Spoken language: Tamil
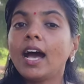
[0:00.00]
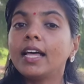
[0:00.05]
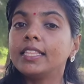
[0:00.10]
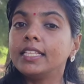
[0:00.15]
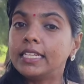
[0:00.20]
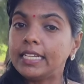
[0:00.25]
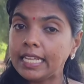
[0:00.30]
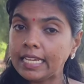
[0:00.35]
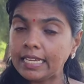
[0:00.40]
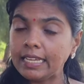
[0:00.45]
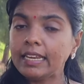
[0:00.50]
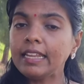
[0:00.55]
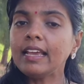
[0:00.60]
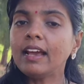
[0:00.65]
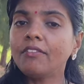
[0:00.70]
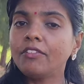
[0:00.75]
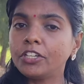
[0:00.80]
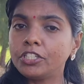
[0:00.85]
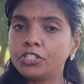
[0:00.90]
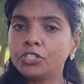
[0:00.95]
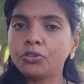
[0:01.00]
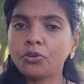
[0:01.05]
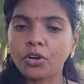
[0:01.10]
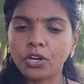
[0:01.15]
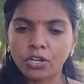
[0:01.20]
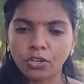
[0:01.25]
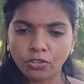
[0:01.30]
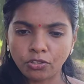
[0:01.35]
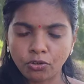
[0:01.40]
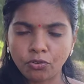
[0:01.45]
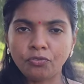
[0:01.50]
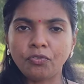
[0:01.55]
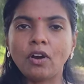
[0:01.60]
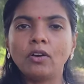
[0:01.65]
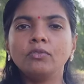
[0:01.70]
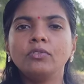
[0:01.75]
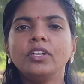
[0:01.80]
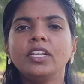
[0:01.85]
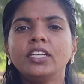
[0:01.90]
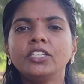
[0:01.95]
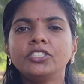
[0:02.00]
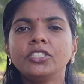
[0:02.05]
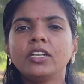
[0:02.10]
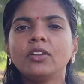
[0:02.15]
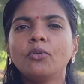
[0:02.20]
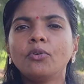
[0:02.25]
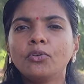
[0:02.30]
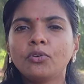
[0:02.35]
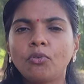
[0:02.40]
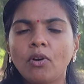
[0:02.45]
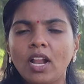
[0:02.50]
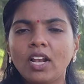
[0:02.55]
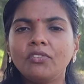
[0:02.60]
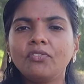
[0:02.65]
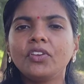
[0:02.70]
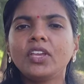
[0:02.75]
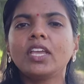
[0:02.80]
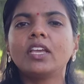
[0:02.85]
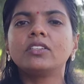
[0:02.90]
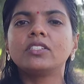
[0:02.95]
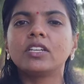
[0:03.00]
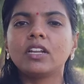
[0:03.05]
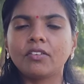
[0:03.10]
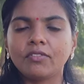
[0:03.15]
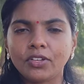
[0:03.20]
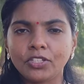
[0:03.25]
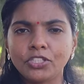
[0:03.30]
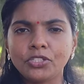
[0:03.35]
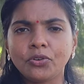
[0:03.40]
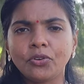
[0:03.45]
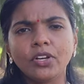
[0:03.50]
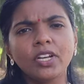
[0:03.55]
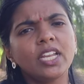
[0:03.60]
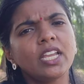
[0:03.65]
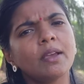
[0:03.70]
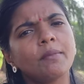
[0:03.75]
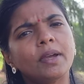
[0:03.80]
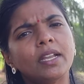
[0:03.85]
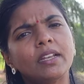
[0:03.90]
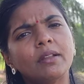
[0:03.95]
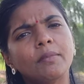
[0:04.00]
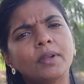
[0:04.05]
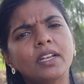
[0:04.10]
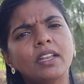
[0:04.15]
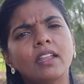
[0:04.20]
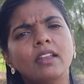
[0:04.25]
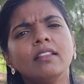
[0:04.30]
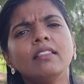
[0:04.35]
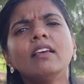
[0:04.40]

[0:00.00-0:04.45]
அது டிகிரியாக வச்சுக்கொண்டு அது ஒரு ஃபவுண்டேஷனை ஒரு குவாலிஃபிகேஷனாக வச்சுக்கொண்டு நீங்கள் மெட்ட மெட்ட